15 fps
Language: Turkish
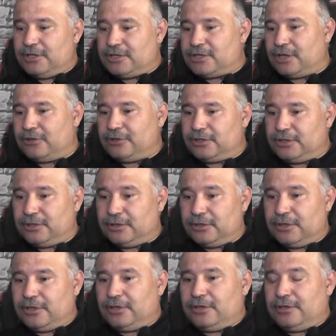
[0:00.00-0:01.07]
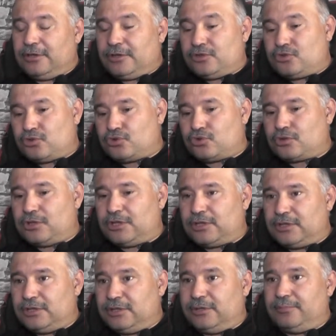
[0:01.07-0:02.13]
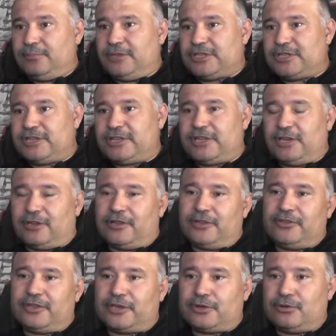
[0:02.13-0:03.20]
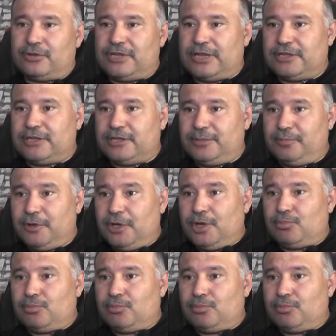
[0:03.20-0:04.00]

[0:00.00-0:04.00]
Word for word: insanların çocuklarını mesleki alanlara yönlendirip